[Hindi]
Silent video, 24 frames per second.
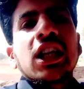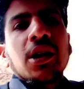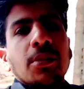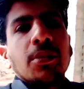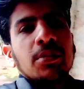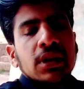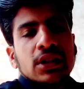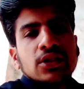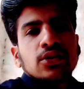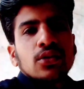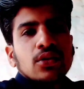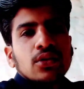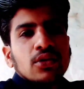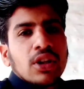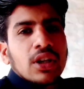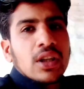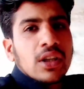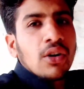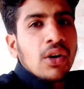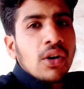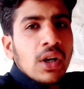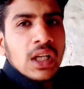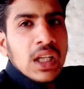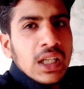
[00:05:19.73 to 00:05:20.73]
जगह मैं शुरू
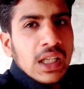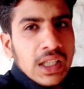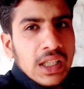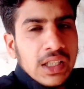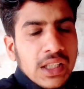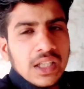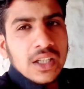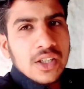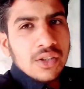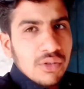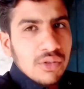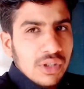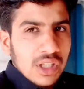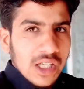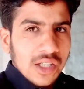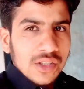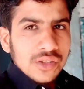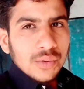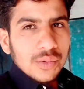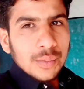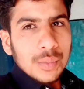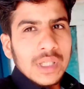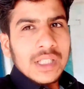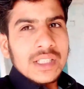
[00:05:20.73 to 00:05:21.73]
करता हूँ इधर क्योंकि एक
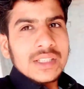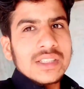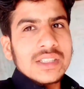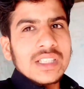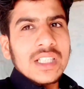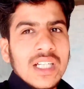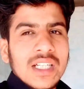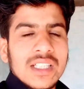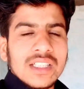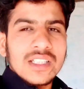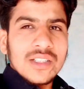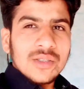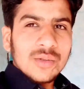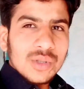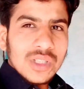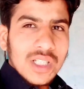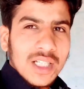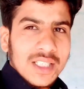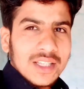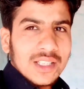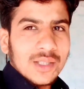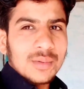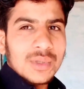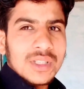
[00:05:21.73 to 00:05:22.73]
तो बाहर जगह इधर कोई
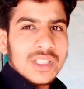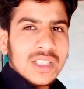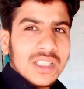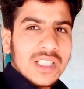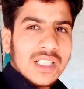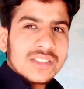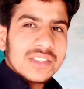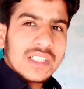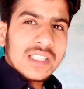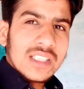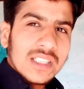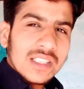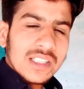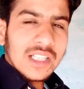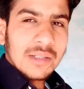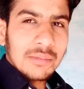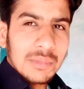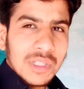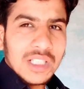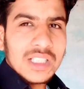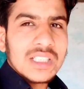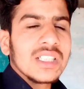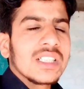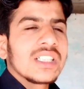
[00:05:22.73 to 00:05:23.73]
आता भी नहीं है ज़्यादातर
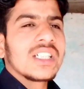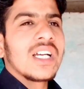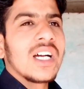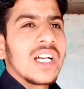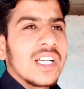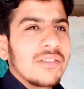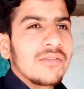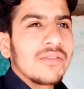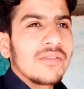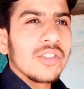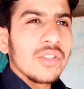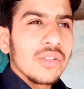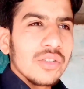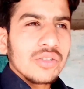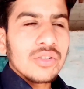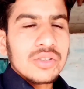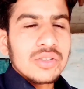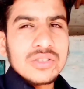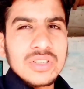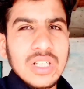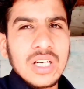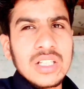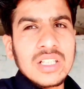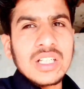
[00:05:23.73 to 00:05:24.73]
मैं इधर जाके ब्लॉग को
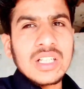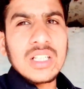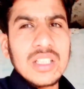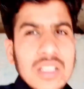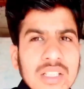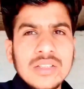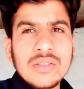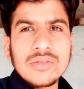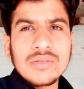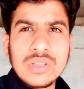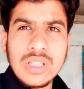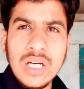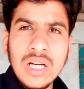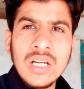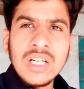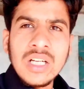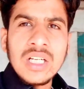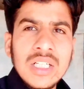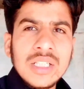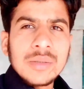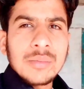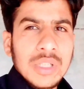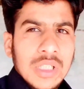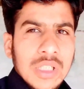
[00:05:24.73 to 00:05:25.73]
स्टार्ट कर देता हूँ या
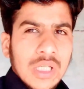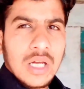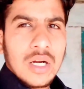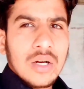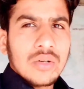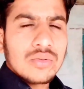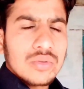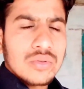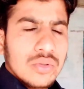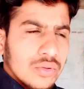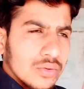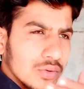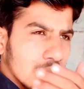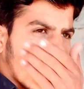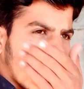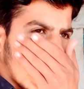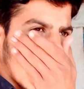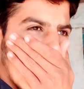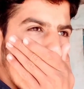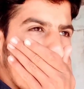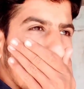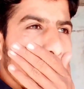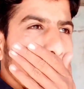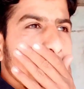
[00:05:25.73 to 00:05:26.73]
बना रहा हूँ तो उसको
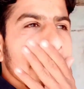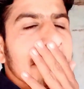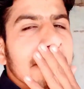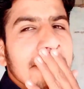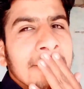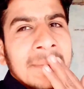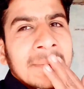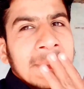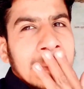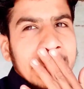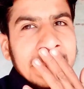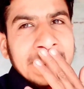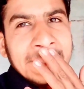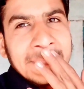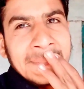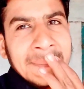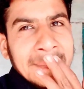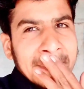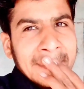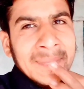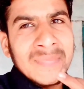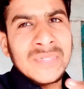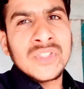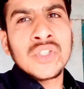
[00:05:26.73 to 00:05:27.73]
फिर
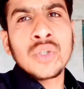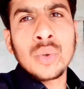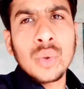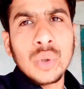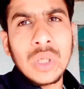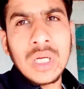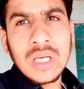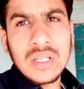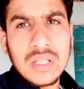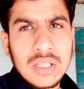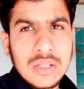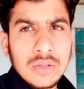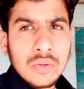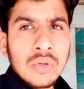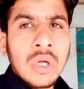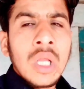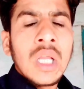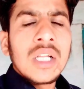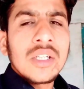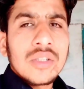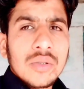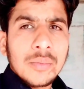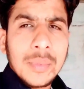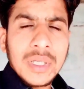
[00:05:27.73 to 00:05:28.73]
शुरू कर देता
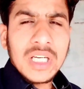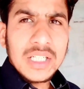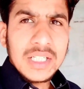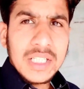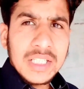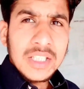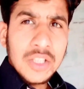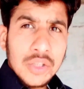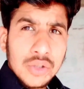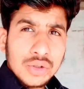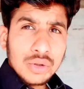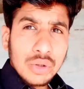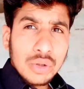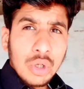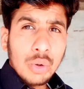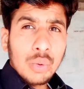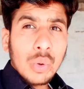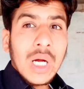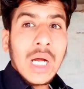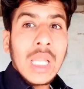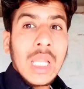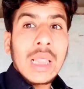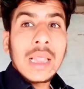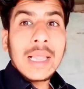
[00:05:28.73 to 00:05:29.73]
हूँ तो मैं रेडी हो चुका
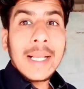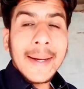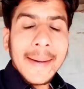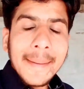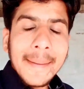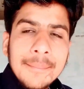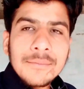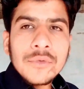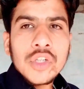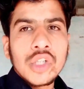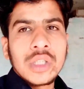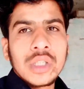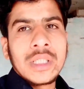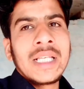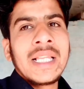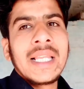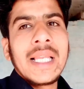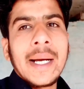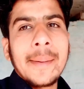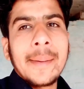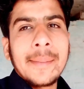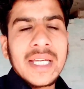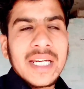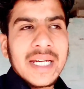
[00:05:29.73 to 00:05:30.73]
हूँ
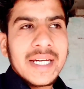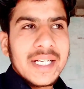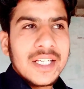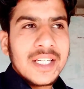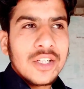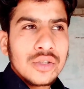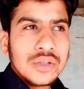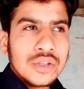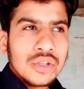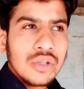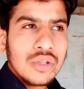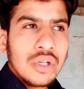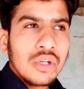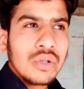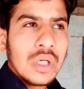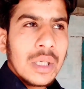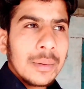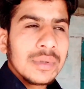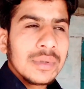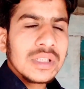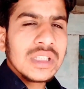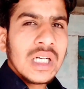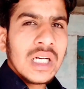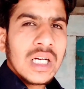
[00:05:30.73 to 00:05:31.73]
अल्हम्दुलिल्लाह मैं रेडी हो चुका हूँ
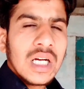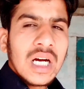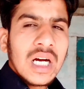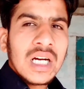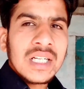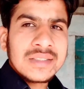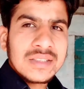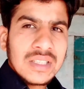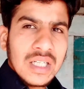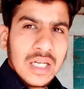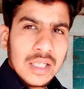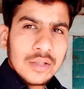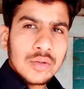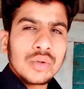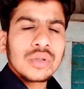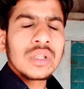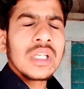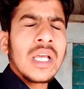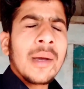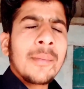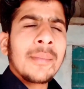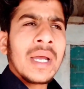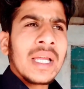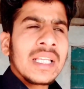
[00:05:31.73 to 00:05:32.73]
अभी तक अजान हुई
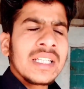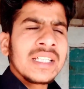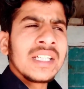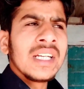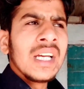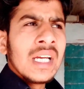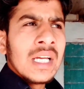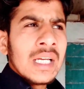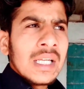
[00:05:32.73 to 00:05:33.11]
है पहली